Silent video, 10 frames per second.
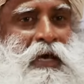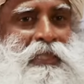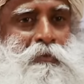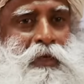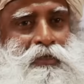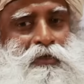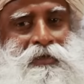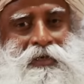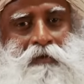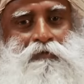
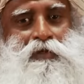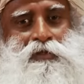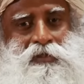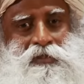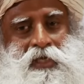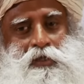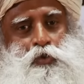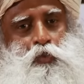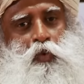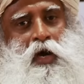matemáticas
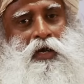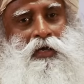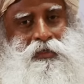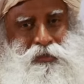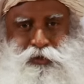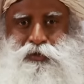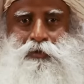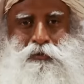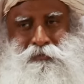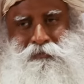do porquê é assim.